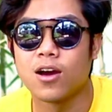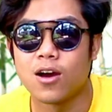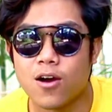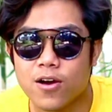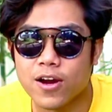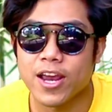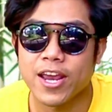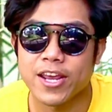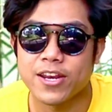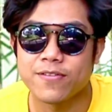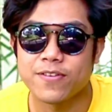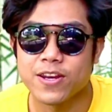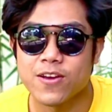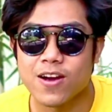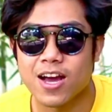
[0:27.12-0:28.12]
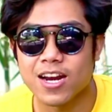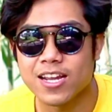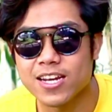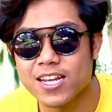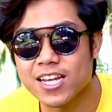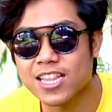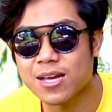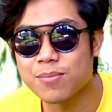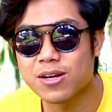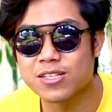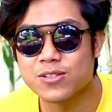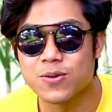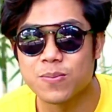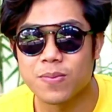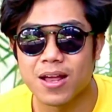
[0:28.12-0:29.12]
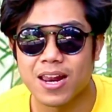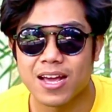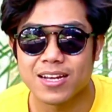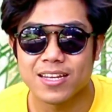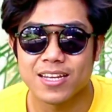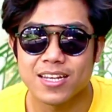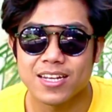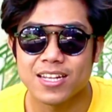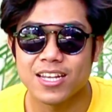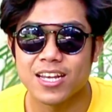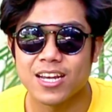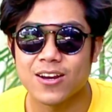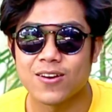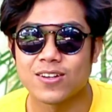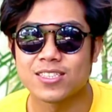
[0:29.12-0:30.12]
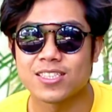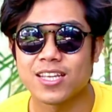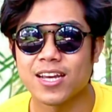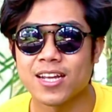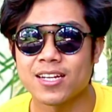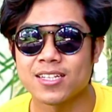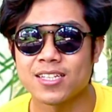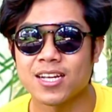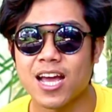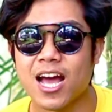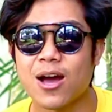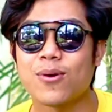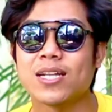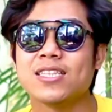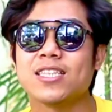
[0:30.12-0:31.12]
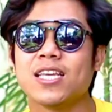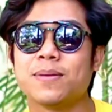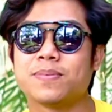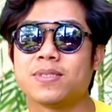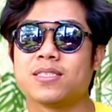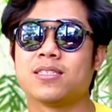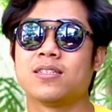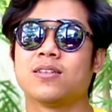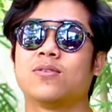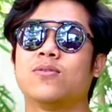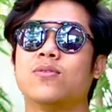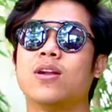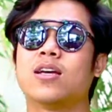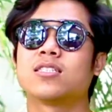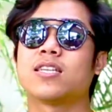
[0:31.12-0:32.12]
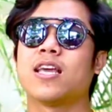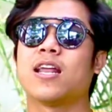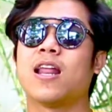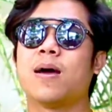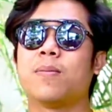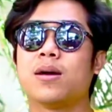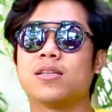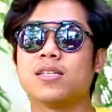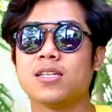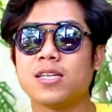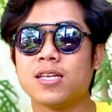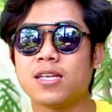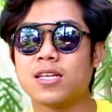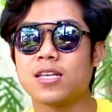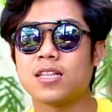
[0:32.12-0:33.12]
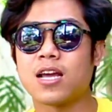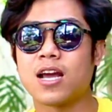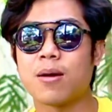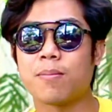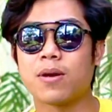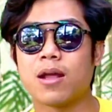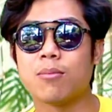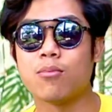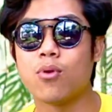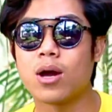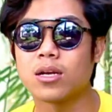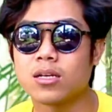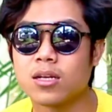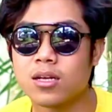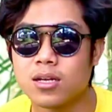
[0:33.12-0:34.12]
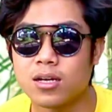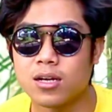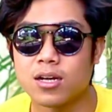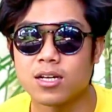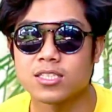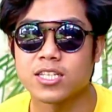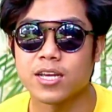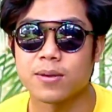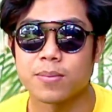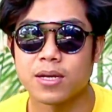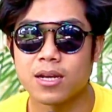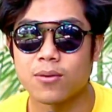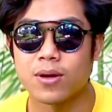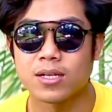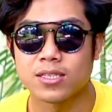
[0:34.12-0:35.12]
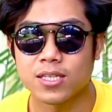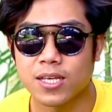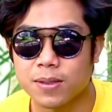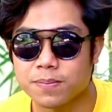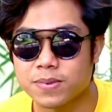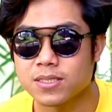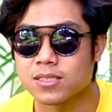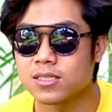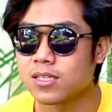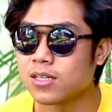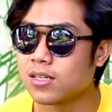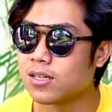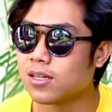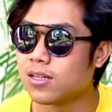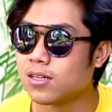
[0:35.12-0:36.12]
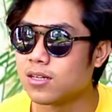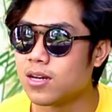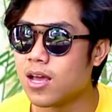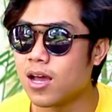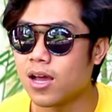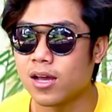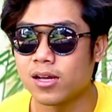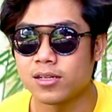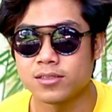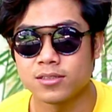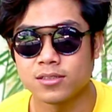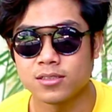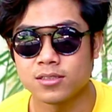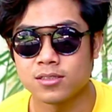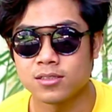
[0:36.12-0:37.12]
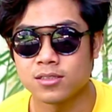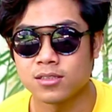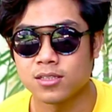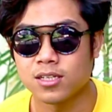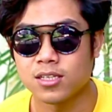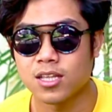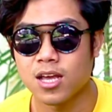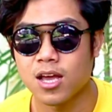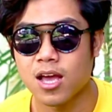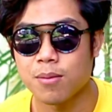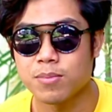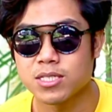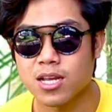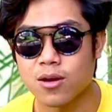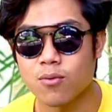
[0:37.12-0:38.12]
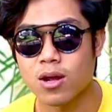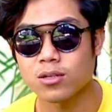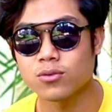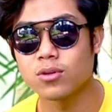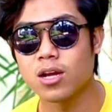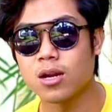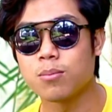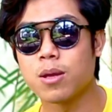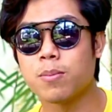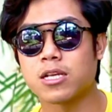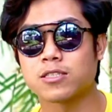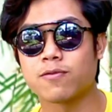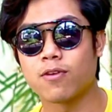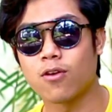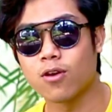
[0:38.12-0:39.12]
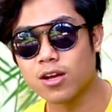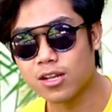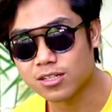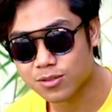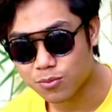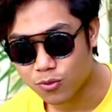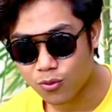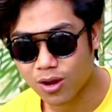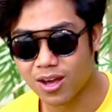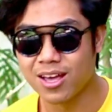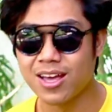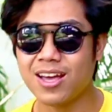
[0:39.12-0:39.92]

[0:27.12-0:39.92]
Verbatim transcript: Oke, di video kali ini kita berjumpa lagi di konten Awan Tips. Udah sekian lamanya nih kita nggak pernah buat uh, segmen Awan Tips dan kita habiskan waktu dengan BMX vlogger semua.